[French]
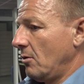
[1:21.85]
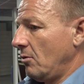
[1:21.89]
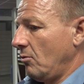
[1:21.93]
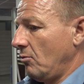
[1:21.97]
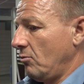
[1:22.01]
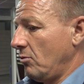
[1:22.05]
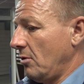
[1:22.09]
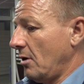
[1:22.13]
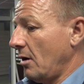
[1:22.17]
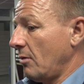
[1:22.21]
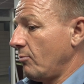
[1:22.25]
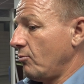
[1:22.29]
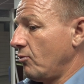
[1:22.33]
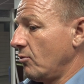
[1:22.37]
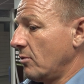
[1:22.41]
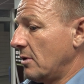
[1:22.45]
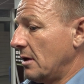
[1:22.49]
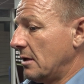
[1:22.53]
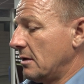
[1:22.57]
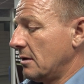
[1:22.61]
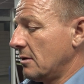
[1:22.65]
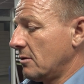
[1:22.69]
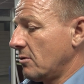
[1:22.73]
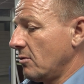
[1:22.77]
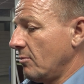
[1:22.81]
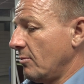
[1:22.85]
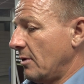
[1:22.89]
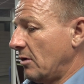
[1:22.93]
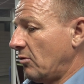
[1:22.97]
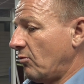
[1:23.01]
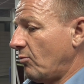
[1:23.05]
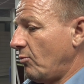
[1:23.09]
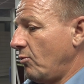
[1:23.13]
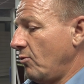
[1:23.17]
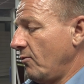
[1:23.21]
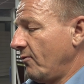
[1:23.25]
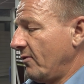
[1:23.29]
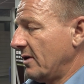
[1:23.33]
on aurait pu gagner ce match
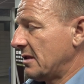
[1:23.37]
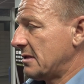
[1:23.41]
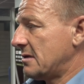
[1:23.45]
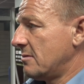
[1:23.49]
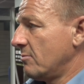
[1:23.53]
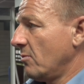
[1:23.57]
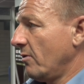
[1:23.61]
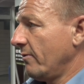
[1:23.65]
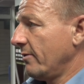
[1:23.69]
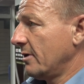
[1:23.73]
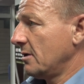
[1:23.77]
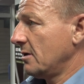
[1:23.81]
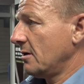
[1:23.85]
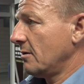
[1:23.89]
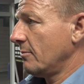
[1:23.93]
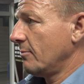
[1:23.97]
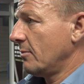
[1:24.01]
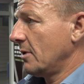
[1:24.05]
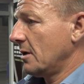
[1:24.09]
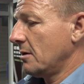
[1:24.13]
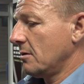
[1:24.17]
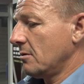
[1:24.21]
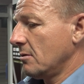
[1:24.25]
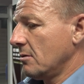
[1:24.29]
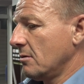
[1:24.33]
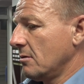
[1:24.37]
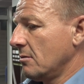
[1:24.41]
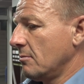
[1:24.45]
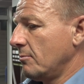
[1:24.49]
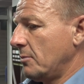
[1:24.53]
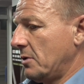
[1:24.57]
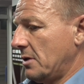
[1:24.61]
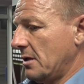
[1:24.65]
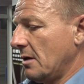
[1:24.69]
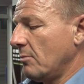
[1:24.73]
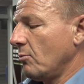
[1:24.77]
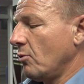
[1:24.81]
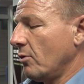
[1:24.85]
plus facilement, on va dire, mais
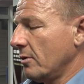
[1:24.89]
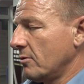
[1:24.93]
c'est un bon